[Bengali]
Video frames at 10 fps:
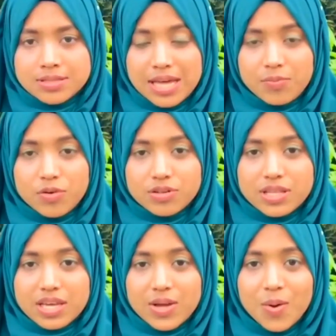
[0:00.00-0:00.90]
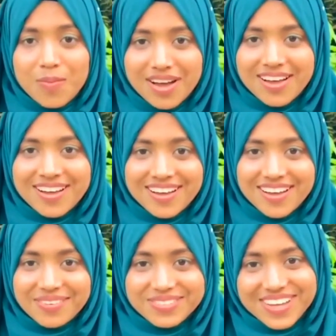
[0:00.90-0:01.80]
তারপর দেখে ও মা
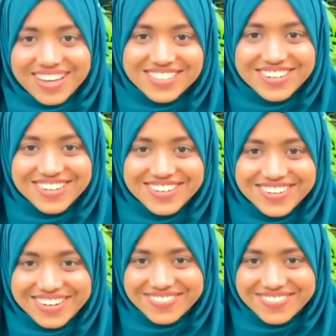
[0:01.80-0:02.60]
আমি তো আসলেই অনেক